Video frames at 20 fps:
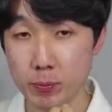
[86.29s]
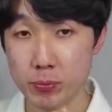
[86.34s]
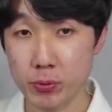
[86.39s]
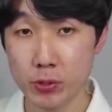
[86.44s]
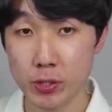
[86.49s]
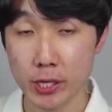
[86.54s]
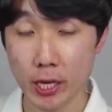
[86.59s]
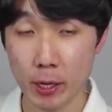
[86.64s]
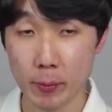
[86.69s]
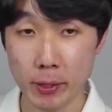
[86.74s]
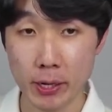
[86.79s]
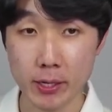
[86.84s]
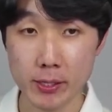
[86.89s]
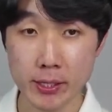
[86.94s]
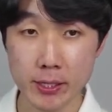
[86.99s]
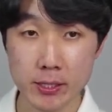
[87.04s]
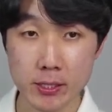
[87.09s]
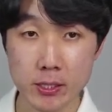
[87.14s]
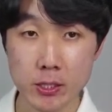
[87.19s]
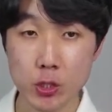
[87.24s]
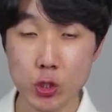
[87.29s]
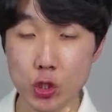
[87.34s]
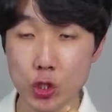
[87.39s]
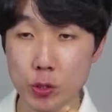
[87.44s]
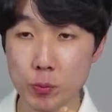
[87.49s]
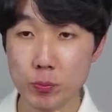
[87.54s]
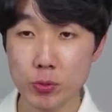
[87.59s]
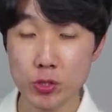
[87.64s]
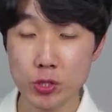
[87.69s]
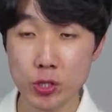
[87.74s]
개발할 때 쓰는
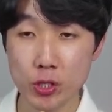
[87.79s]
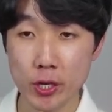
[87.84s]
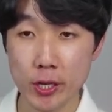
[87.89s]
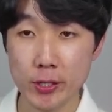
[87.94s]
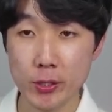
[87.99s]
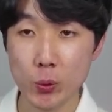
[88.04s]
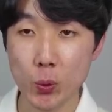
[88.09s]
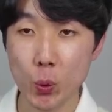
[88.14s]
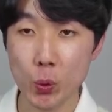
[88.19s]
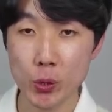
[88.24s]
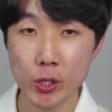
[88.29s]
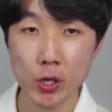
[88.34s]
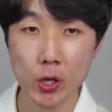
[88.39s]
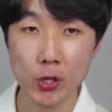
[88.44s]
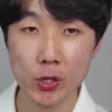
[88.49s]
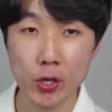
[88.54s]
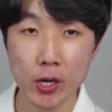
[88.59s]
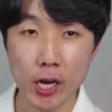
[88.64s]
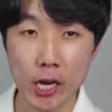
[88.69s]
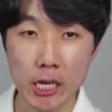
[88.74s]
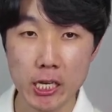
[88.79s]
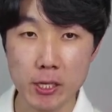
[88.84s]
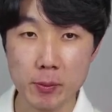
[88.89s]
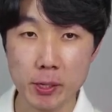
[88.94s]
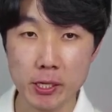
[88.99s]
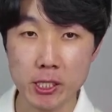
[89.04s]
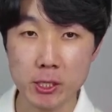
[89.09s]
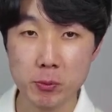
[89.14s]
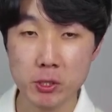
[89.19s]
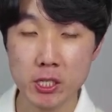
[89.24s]
스위프트라는 코딩 언어가
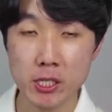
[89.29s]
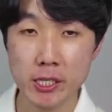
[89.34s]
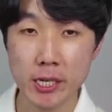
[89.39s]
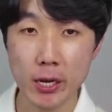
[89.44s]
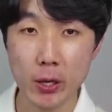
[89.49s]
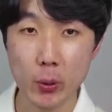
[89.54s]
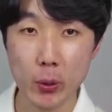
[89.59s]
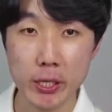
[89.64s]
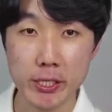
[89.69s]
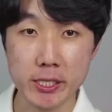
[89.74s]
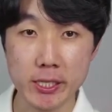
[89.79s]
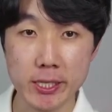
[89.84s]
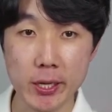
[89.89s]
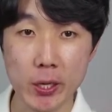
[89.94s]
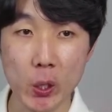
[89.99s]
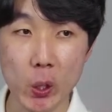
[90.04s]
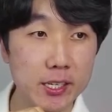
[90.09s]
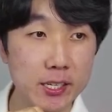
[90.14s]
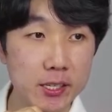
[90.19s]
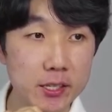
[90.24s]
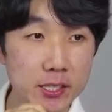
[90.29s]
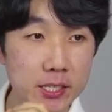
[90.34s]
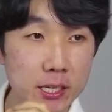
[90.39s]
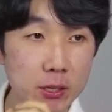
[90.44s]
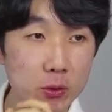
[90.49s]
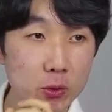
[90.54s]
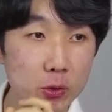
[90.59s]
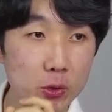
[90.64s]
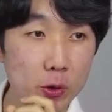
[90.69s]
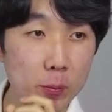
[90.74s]
217개라고 하잖아요.
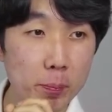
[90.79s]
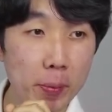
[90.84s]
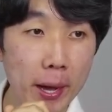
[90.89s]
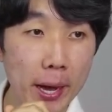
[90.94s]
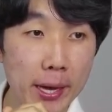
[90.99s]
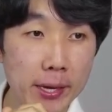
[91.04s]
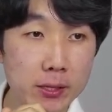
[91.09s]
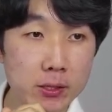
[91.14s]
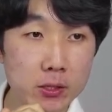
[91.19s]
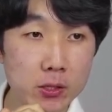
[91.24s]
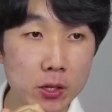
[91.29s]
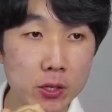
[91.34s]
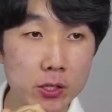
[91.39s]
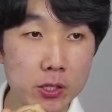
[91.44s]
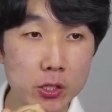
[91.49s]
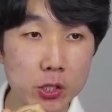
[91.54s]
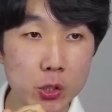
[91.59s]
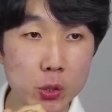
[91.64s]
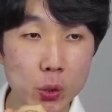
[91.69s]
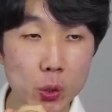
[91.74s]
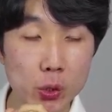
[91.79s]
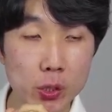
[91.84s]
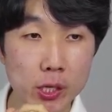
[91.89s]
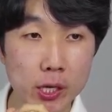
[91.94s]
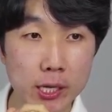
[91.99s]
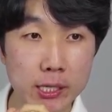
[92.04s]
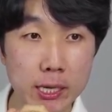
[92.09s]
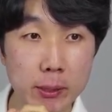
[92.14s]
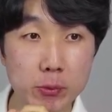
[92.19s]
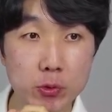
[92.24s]
참고로 파이썬은 키워드가
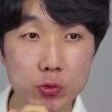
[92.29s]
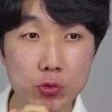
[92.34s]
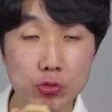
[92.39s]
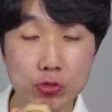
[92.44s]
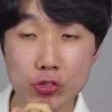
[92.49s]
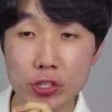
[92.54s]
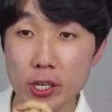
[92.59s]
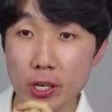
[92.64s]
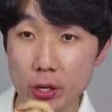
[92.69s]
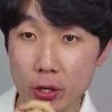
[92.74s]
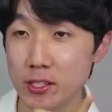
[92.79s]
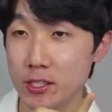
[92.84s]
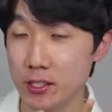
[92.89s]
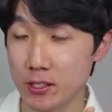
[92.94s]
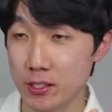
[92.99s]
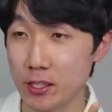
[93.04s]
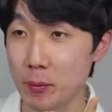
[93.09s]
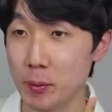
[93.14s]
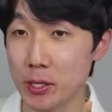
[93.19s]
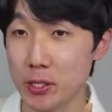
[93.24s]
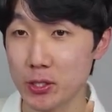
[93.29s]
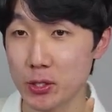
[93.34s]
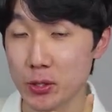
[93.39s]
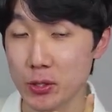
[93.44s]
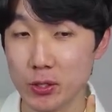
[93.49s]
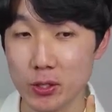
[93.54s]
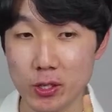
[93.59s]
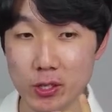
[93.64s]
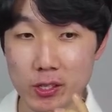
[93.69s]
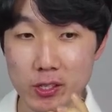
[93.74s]
36개예요. 대박이죠.
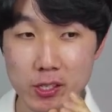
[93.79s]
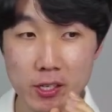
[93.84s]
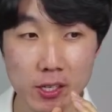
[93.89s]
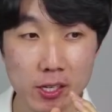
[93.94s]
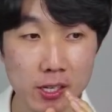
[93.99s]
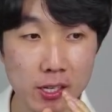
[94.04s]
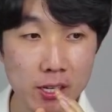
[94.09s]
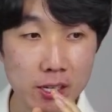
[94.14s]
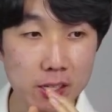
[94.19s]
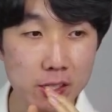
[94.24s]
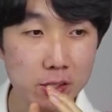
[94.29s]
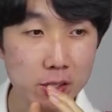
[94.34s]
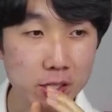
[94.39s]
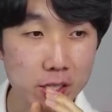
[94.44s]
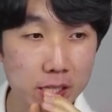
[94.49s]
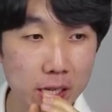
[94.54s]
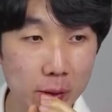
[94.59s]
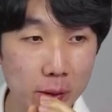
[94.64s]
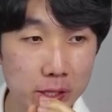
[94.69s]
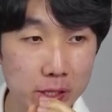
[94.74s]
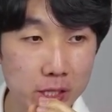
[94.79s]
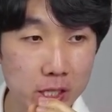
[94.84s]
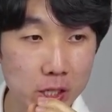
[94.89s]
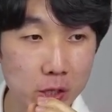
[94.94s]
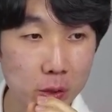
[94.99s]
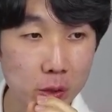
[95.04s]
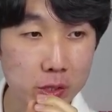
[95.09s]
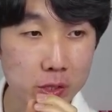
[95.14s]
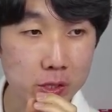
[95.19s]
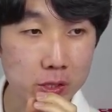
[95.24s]
그러니까 여기 나와 있는
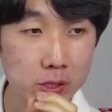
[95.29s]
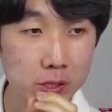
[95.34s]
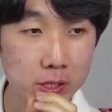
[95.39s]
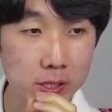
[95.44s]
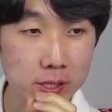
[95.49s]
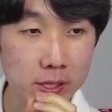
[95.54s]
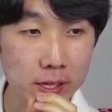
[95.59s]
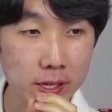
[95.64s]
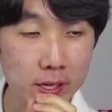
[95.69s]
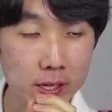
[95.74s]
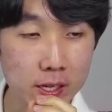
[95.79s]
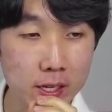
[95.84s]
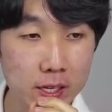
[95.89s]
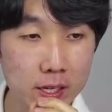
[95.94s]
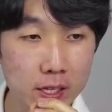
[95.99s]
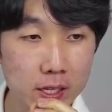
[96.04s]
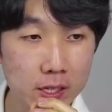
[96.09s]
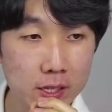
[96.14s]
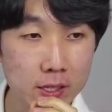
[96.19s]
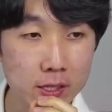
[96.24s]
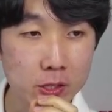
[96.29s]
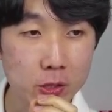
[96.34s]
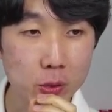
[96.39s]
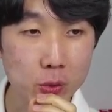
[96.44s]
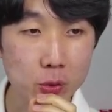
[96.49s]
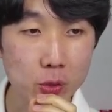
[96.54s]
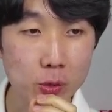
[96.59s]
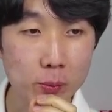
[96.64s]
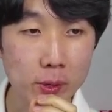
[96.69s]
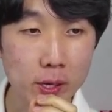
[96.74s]
키워드들인데, 이
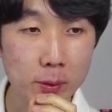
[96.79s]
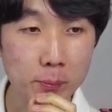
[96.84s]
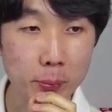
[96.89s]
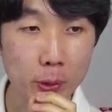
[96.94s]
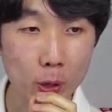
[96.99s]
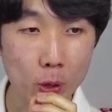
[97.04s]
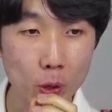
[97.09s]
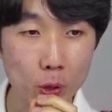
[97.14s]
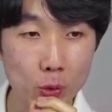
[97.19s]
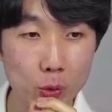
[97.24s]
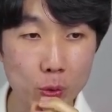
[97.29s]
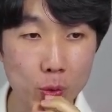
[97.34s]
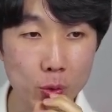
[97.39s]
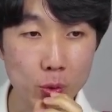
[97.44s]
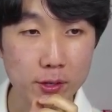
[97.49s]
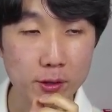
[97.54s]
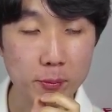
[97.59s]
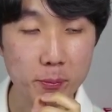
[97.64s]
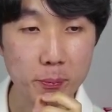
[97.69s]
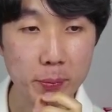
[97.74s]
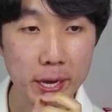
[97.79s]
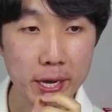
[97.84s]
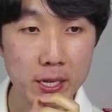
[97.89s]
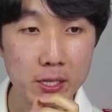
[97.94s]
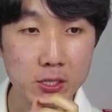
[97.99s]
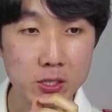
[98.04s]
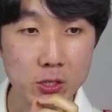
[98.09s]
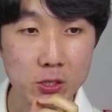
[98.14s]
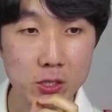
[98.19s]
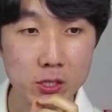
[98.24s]
정도만 배워도
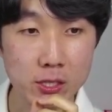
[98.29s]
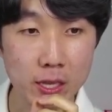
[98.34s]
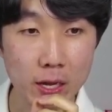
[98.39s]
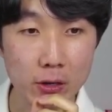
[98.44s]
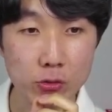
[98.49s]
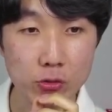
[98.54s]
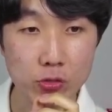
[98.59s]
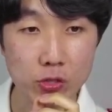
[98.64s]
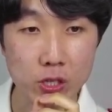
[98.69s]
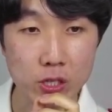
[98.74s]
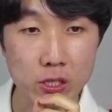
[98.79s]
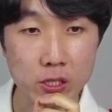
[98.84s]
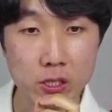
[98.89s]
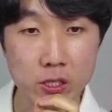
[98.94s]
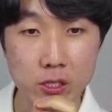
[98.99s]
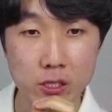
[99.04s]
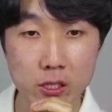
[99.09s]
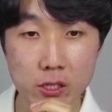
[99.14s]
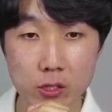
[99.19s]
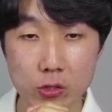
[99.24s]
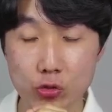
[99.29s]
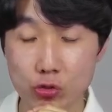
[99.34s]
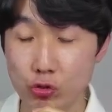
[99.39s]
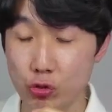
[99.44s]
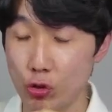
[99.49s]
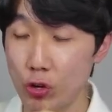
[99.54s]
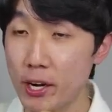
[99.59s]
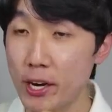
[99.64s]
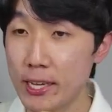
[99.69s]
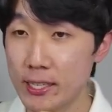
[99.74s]
파이썬을 다루기에는
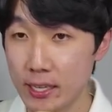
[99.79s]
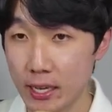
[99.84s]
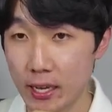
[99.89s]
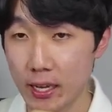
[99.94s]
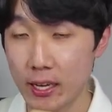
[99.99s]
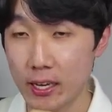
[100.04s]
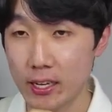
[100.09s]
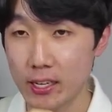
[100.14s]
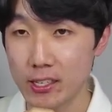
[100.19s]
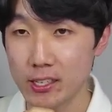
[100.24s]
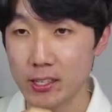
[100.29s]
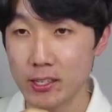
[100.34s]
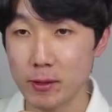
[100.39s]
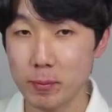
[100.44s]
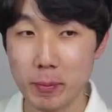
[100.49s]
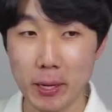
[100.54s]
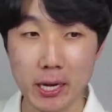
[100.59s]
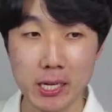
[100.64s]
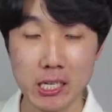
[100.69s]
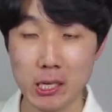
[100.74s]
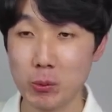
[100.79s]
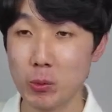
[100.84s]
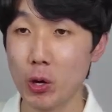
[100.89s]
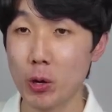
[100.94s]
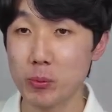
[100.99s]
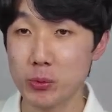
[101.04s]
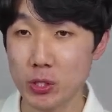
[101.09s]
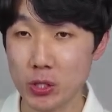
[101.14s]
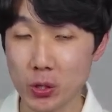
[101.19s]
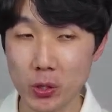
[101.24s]
수월하다, 막힘이
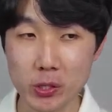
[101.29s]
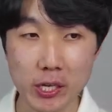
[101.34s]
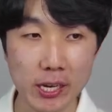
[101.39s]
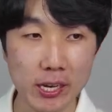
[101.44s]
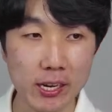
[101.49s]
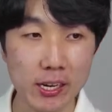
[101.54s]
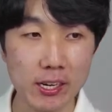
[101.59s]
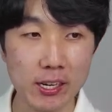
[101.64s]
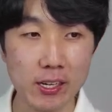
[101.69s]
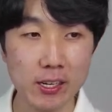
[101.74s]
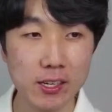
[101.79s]
없을 거다,